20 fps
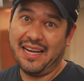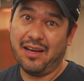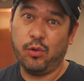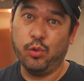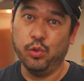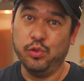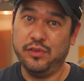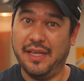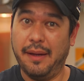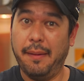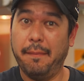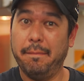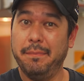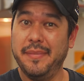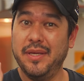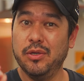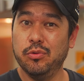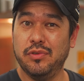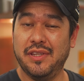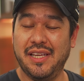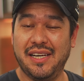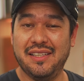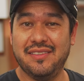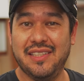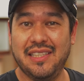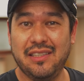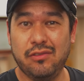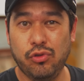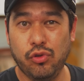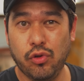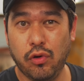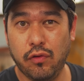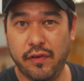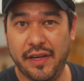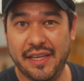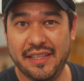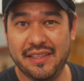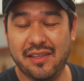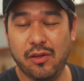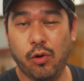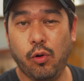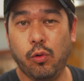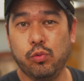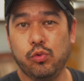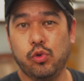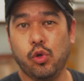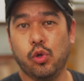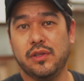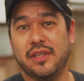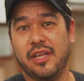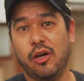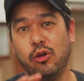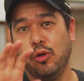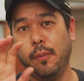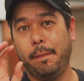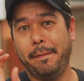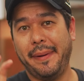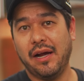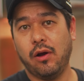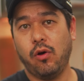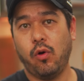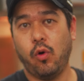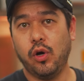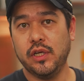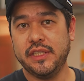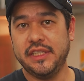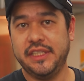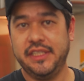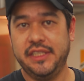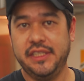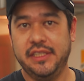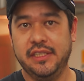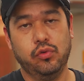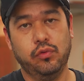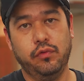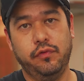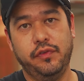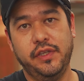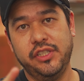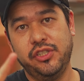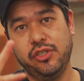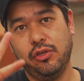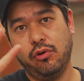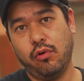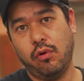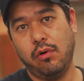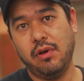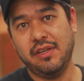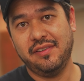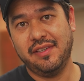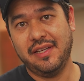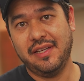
ela custa 1390. Então o total do pacote SUV com a